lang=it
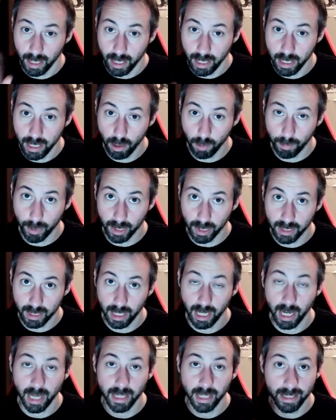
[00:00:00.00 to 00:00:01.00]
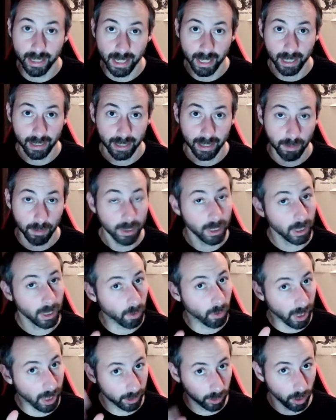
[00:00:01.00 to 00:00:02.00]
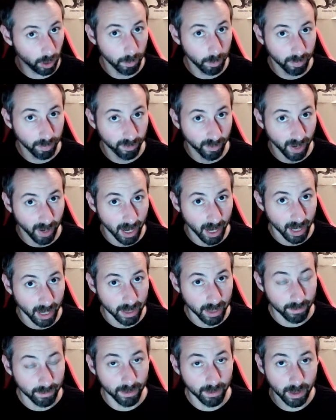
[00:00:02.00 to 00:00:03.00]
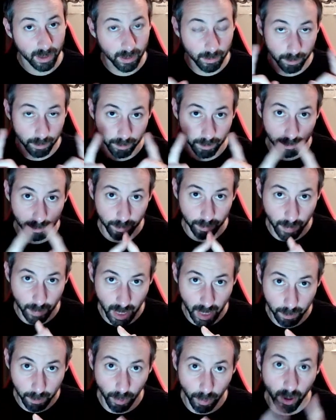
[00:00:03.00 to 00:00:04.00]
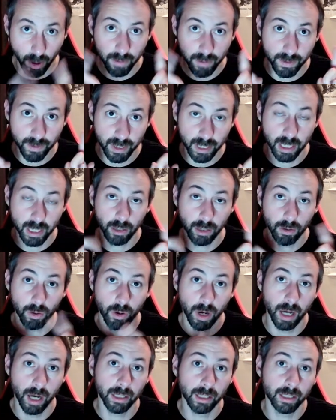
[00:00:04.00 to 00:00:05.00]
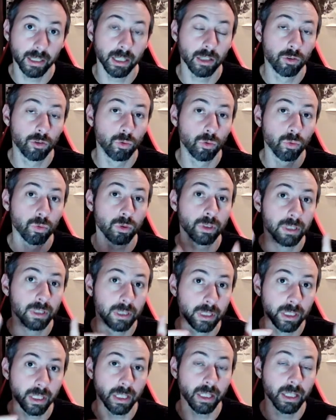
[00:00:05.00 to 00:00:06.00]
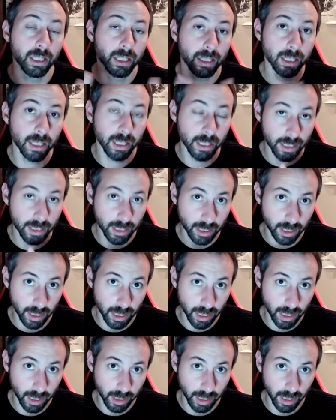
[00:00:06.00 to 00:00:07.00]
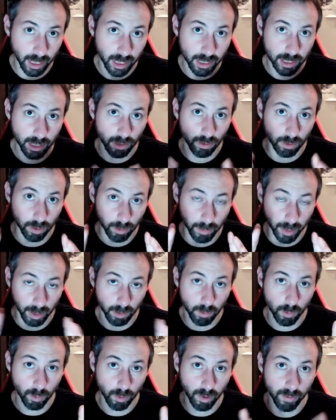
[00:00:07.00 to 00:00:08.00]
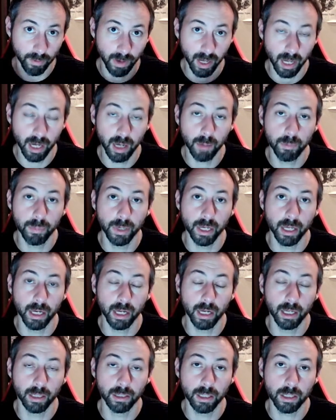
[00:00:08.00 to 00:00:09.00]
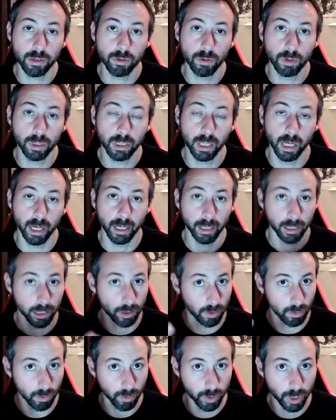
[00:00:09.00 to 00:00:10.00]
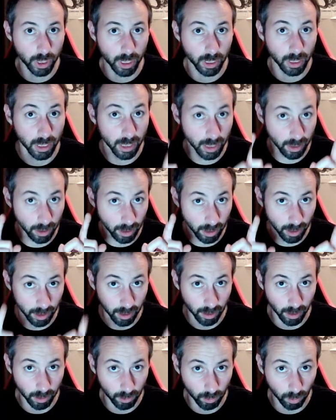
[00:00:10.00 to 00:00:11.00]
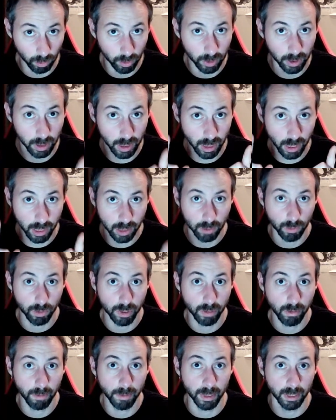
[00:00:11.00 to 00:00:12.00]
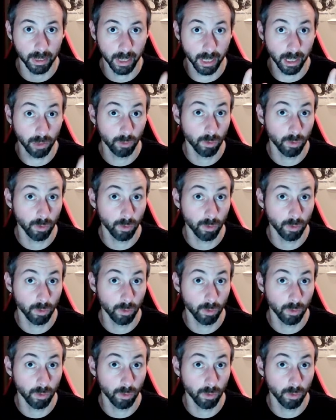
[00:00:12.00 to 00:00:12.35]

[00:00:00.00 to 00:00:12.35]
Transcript: Io partirei direttamente con la top 5 e poi vi dico anche tutti i dischi che secondo me comunque vale la pena di ascoltare, che sono usciti tutti esclusivamente nel